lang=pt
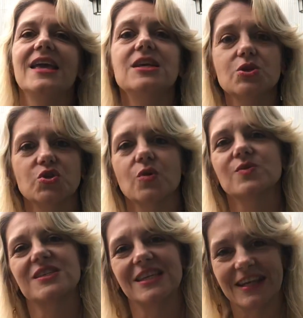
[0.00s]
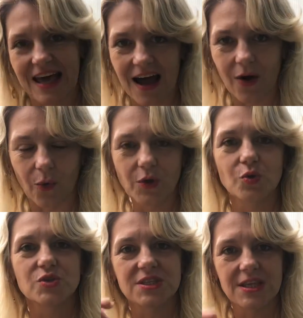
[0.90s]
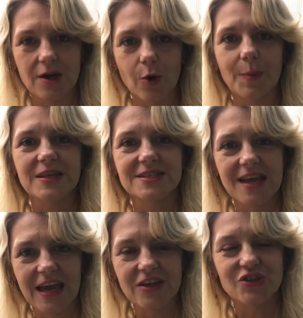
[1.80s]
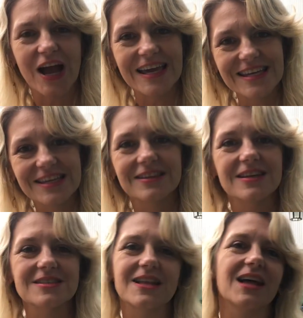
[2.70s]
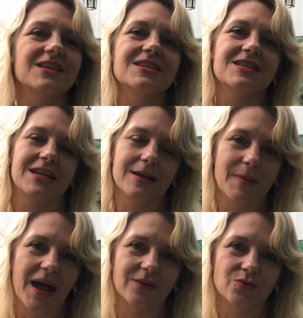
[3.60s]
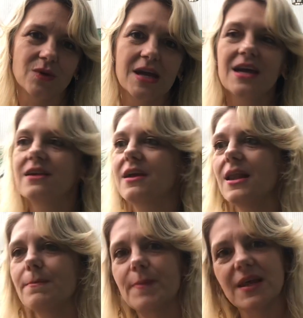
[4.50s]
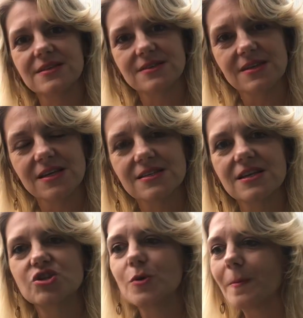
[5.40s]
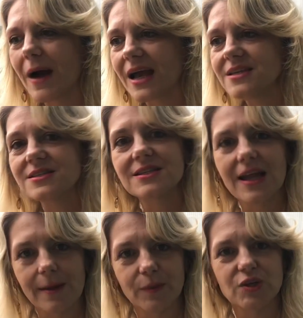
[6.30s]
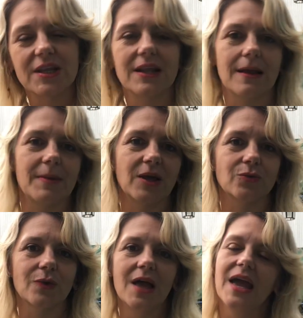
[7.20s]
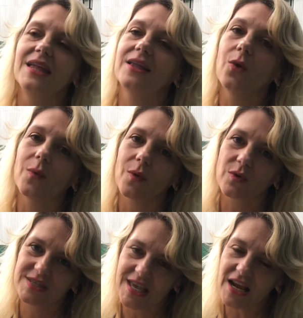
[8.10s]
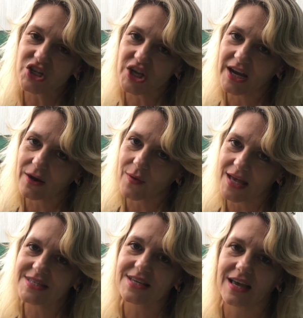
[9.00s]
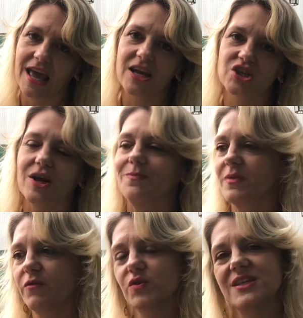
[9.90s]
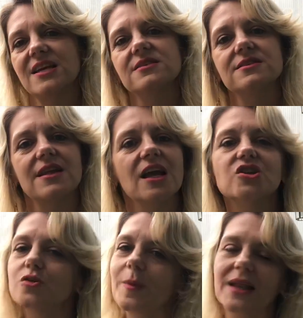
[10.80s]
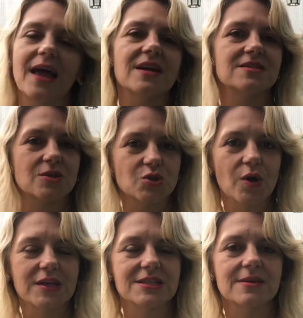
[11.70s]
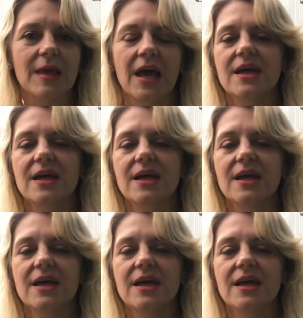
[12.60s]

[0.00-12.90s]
Isso é um sinal que o seu paciente ainda está desequilibrado e que ele precisa de mais tempo de tratamento. Então, se ele chegar com essa queixa, você estende para 10 sessões.